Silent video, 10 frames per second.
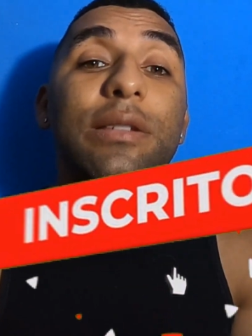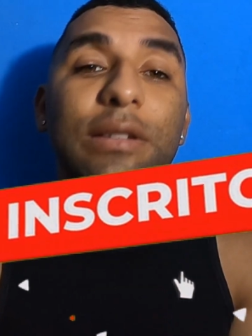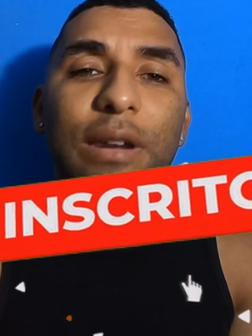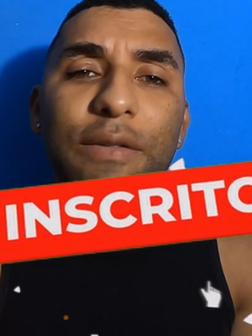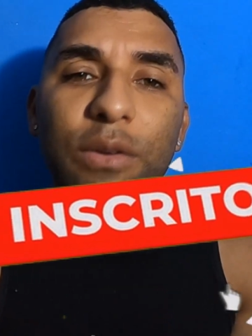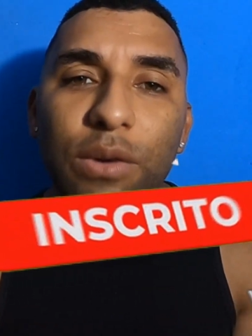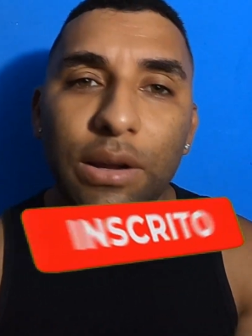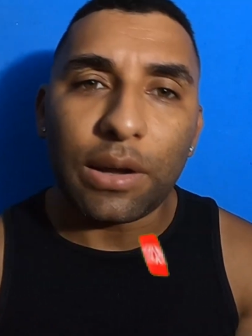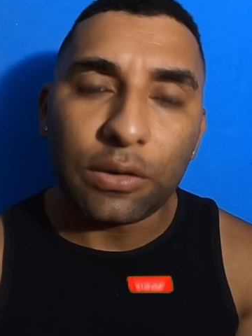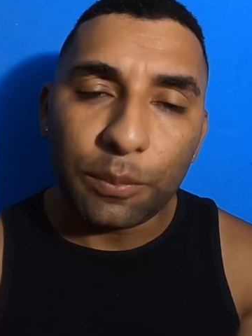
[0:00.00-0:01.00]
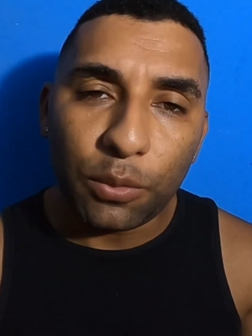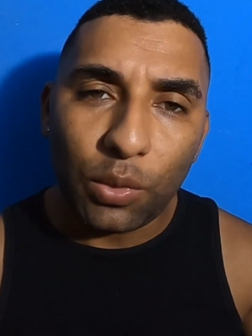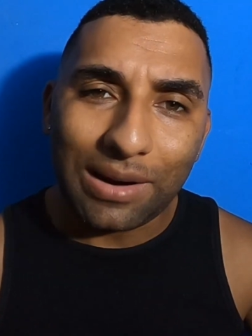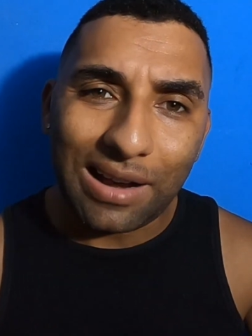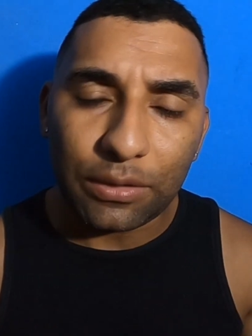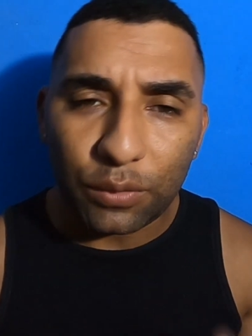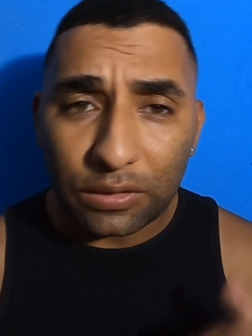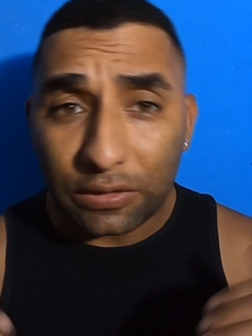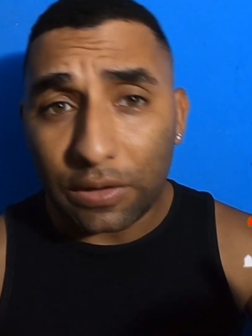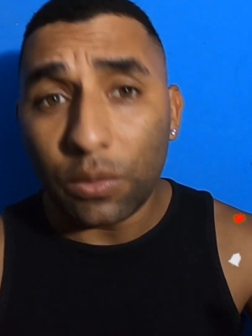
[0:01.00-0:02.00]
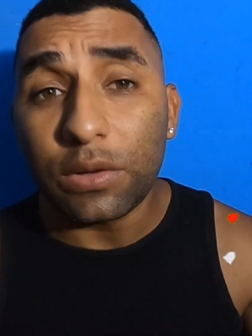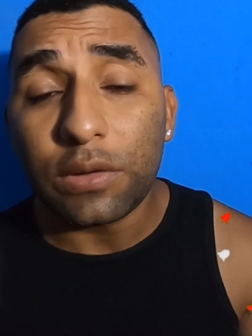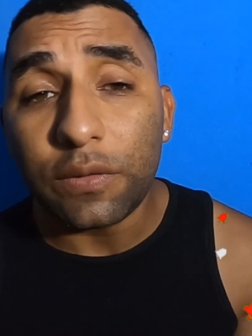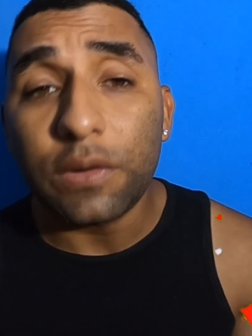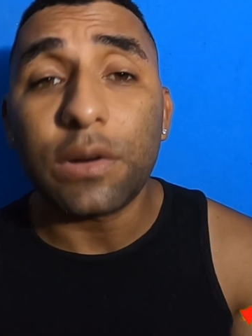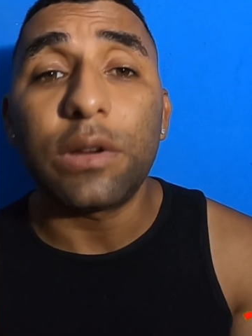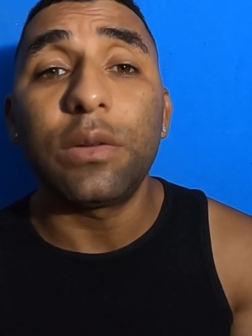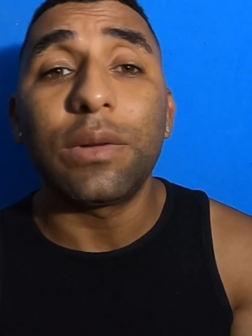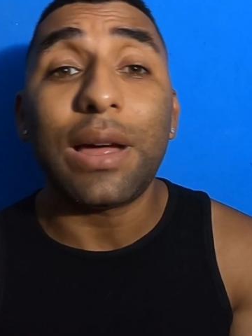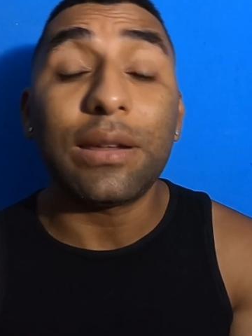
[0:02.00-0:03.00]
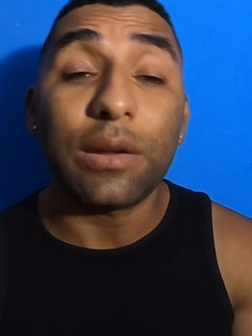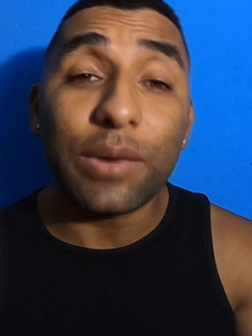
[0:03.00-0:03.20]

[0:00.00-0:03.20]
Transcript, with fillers: Se inscreve no canal se por um acaso você chegou nesse vídeo aqui do nada,